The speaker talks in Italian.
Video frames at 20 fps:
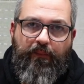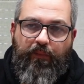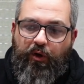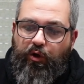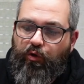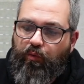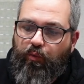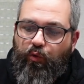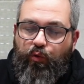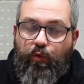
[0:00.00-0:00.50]
poi
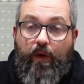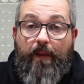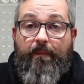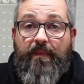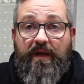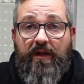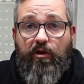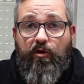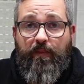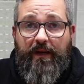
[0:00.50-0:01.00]
comunque
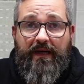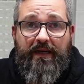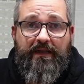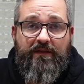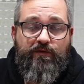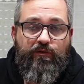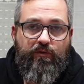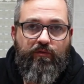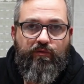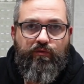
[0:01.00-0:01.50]
bene o male
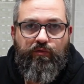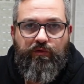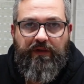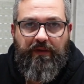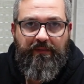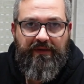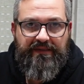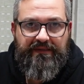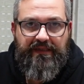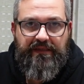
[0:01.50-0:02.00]
sono tutte
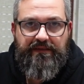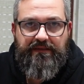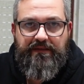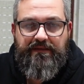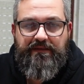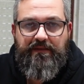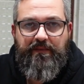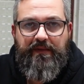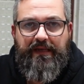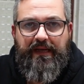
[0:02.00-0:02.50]
abbastanza
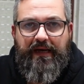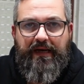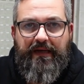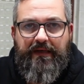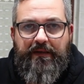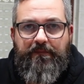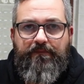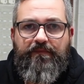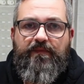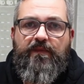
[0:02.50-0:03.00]

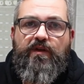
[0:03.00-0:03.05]
similari,